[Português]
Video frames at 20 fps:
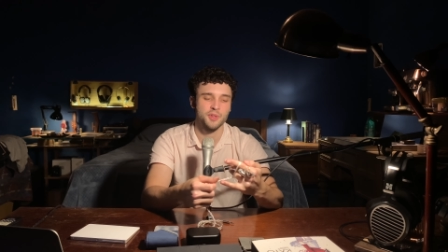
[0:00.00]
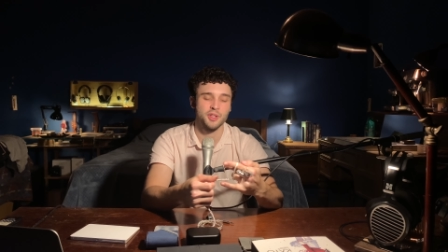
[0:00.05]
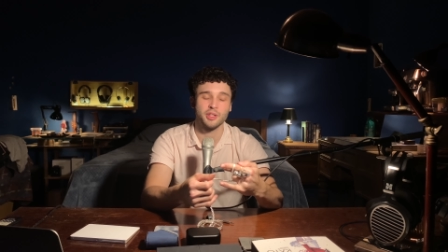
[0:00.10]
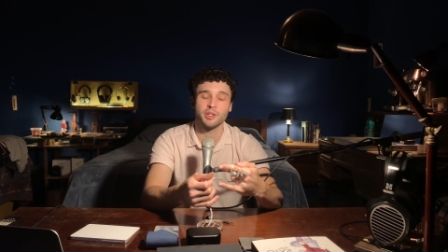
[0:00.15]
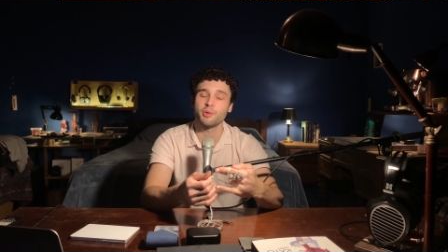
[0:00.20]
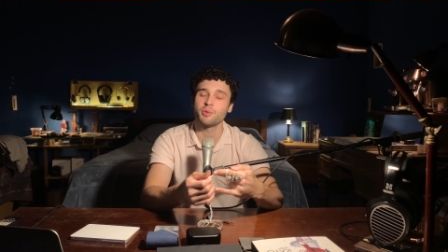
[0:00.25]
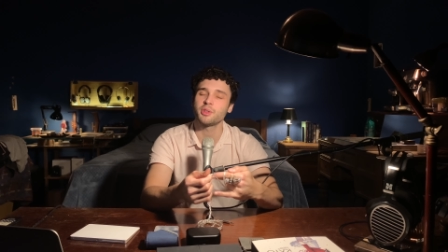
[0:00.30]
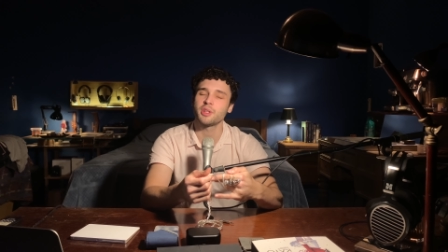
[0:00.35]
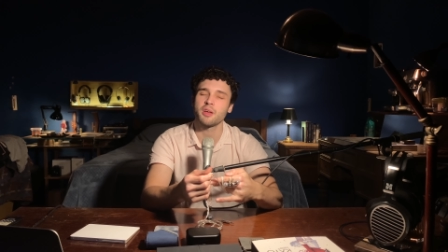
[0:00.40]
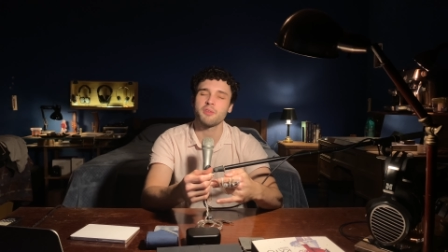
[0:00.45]

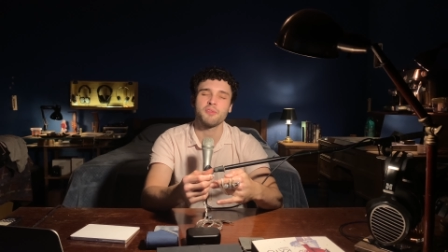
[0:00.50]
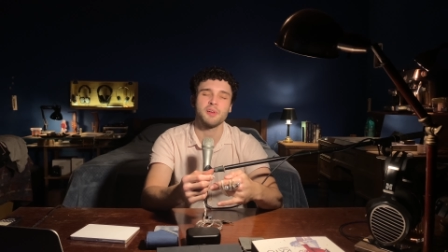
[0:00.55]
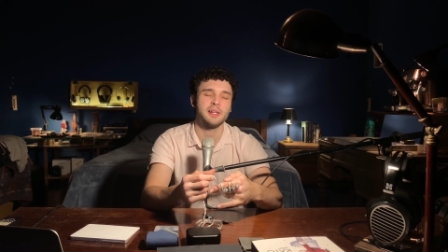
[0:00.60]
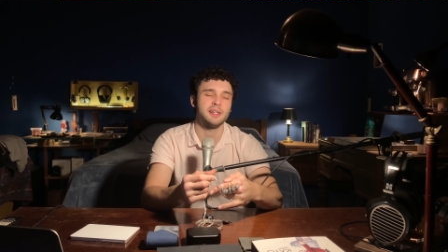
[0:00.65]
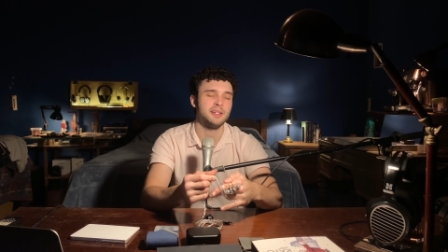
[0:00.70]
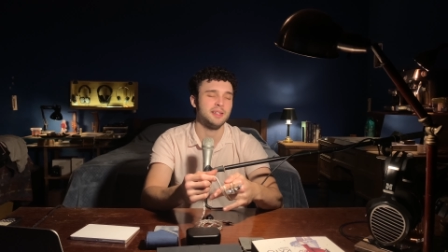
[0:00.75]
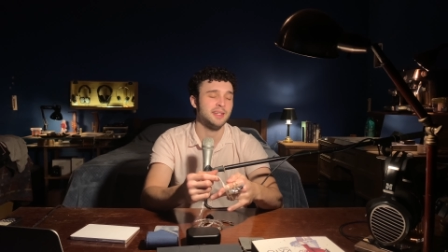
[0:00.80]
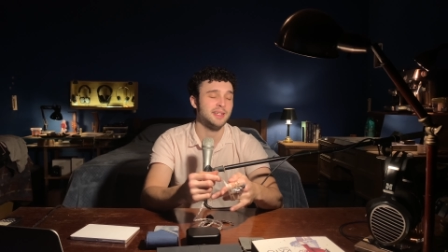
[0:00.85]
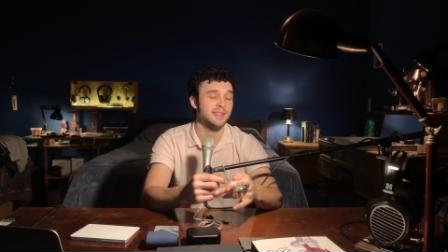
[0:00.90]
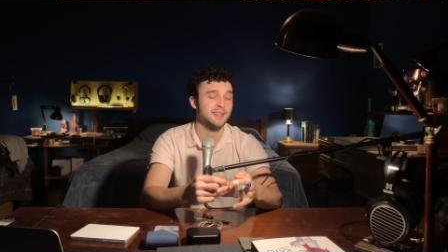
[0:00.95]
não interfere
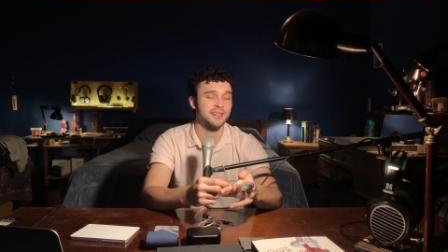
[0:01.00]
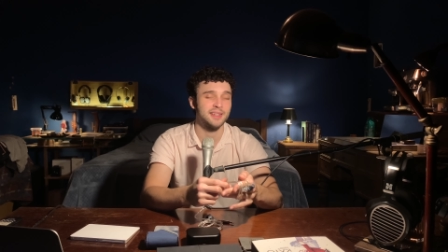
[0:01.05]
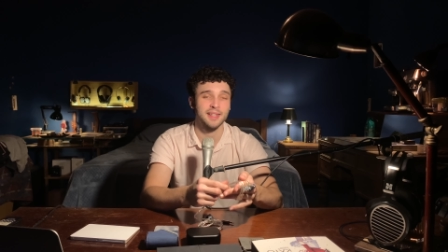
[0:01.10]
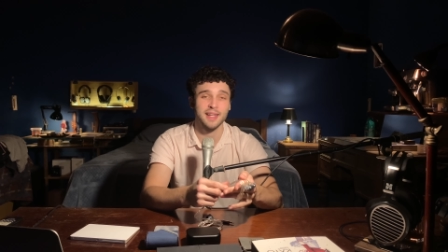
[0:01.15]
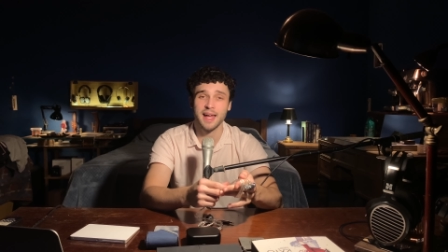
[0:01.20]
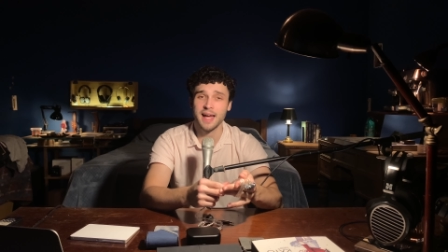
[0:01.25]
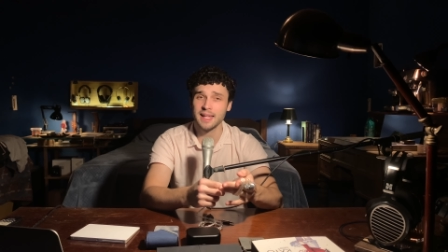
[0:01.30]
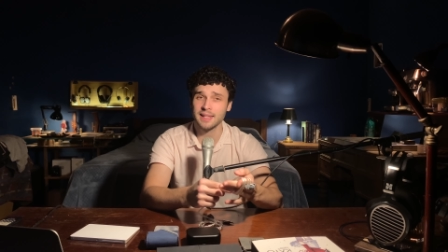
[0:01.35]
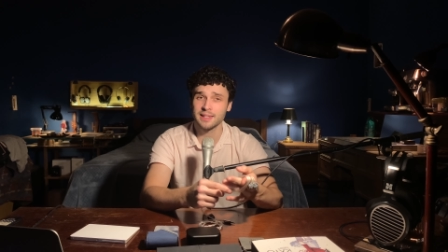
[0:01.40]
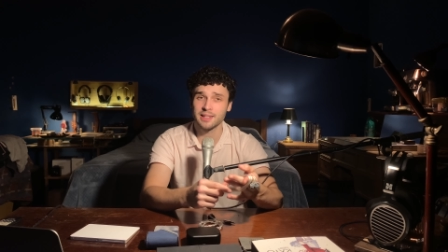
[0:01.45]
em
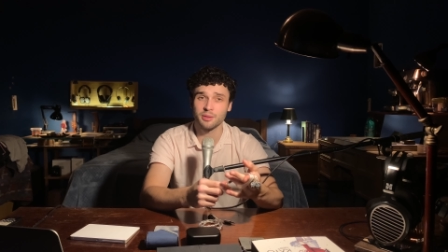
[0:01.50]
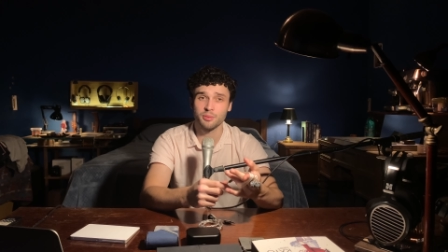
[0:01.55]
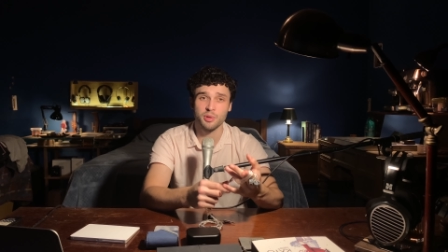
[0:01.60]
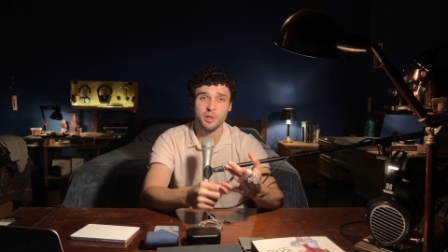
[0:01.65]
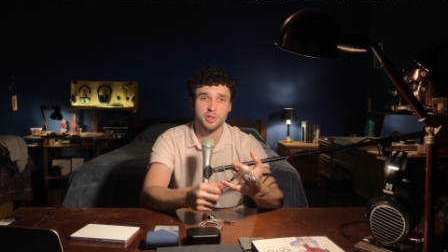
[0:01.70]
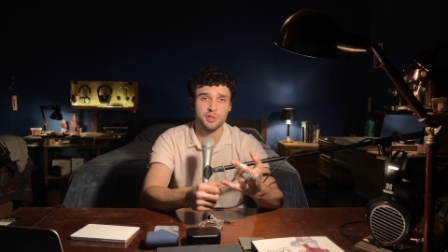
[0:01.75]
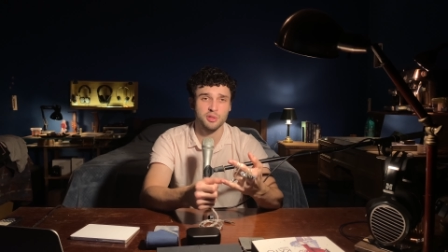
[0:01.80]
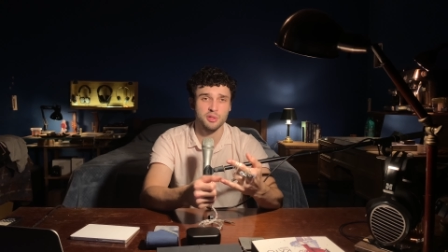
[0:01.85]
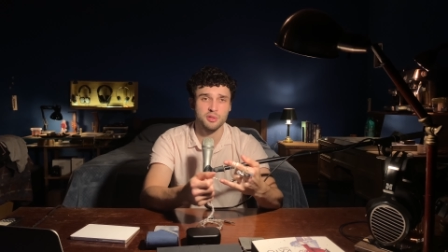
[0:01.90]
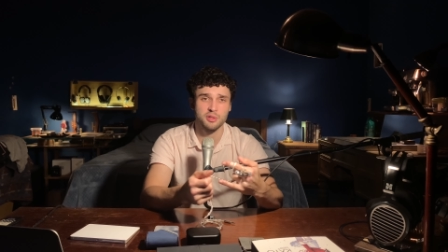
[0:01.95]
nada no
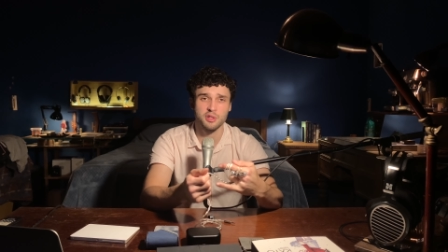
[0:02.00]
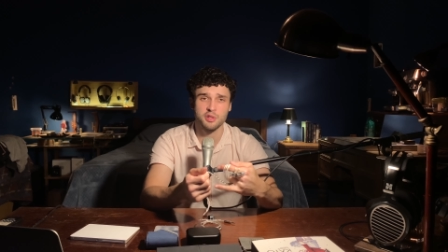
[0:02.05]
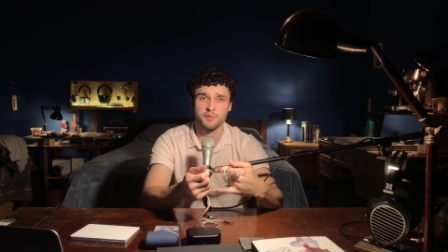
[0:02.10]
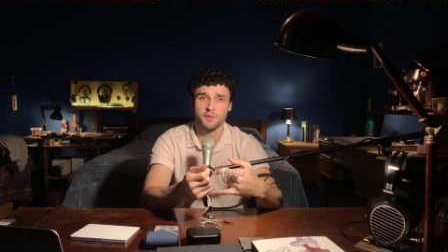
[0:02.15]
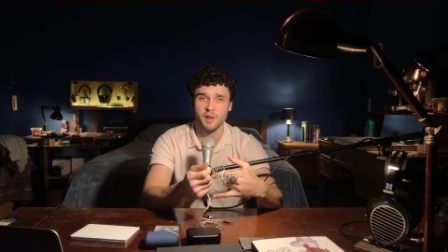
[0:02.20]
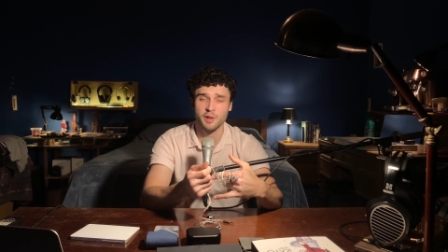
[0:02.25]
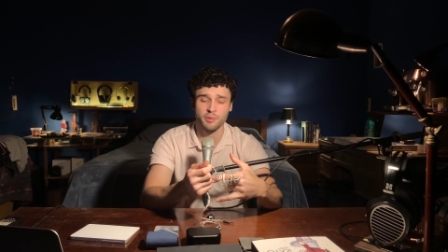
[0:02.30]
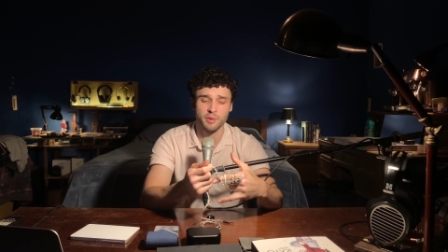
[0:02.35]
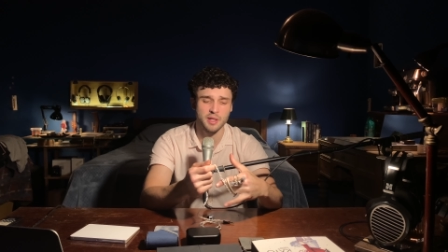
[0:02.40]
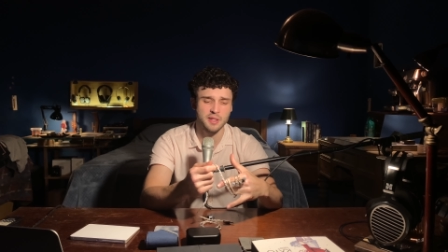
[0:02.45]
restante das
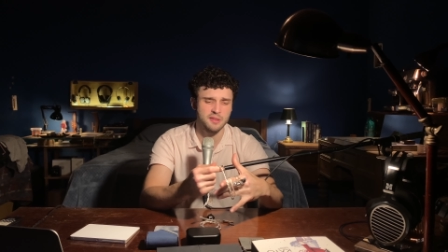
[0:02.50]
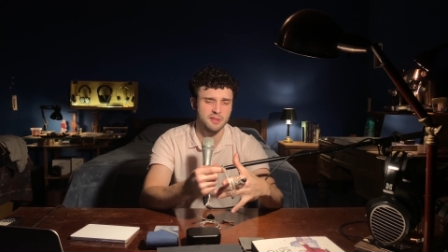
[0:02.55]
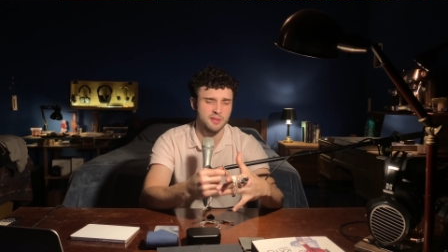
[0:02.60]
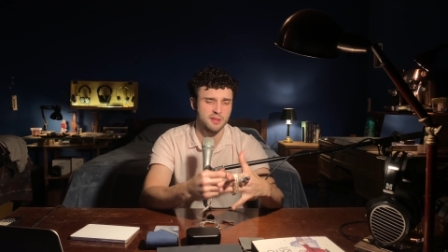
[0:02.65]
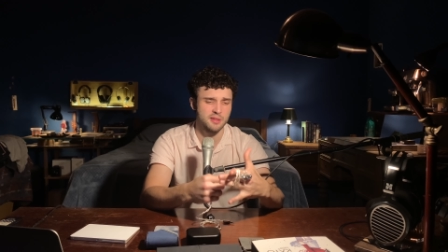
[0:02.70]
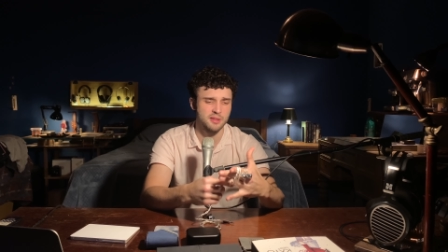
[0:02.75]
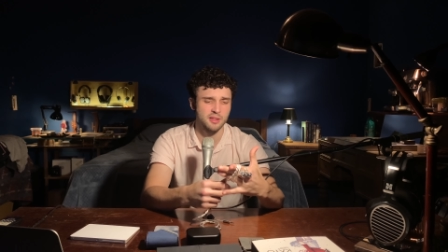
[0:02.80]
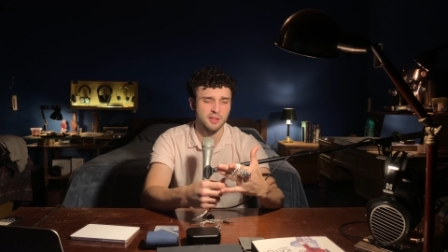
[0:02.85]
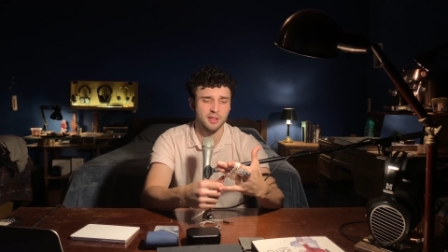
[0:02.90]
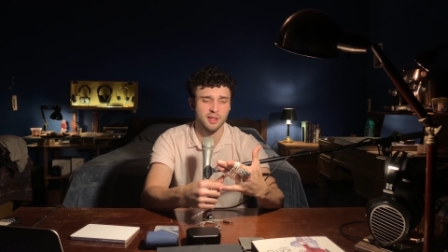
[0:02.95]
frequências,
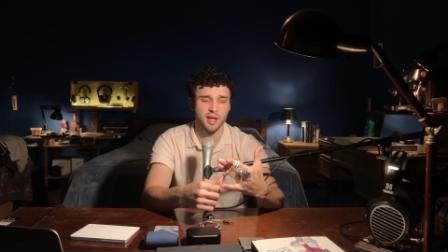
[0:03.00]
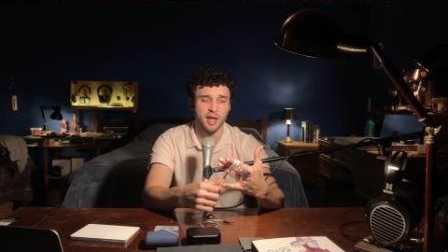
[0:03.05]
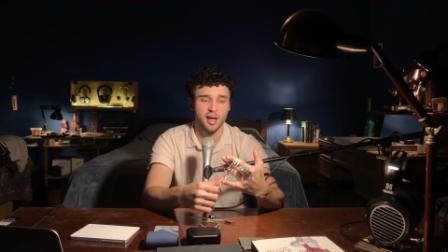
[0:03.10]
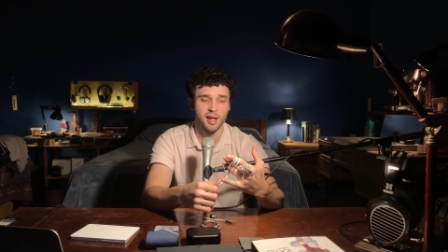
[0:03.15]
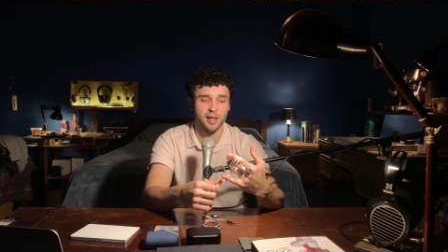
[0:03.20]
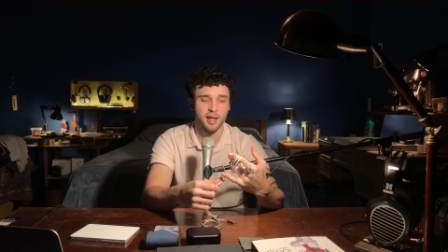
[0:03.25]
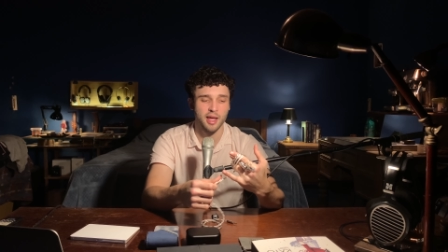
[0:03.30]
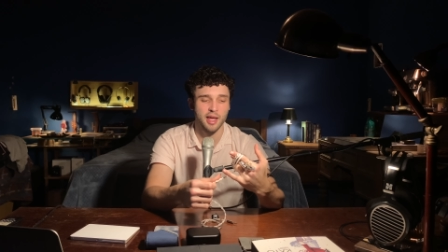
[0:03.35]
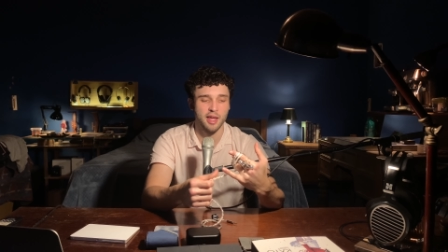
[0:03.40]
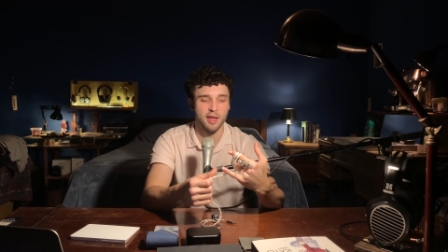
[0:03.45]
assim,
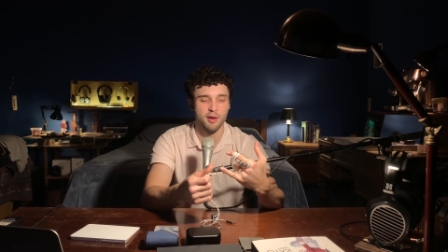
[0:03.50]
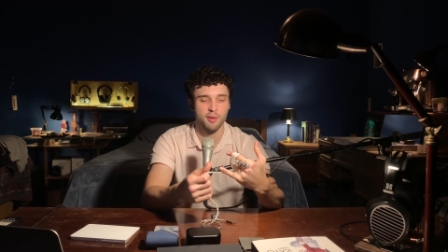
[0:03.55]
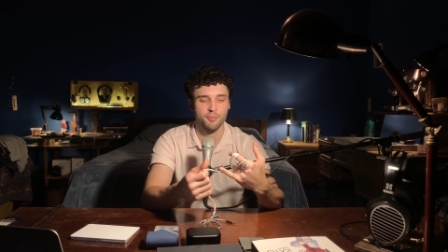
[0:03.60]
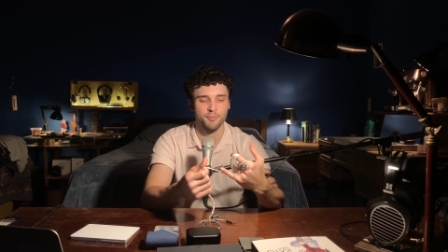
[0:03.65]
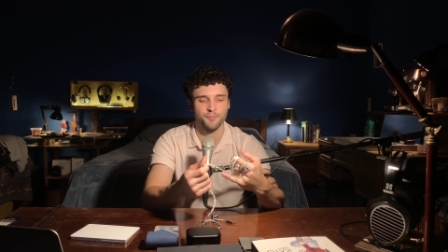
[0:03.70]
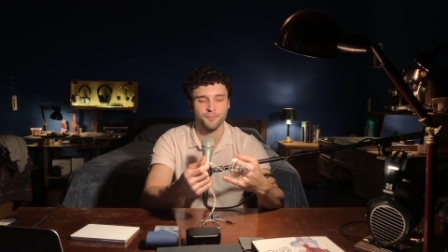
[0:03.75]
cara, é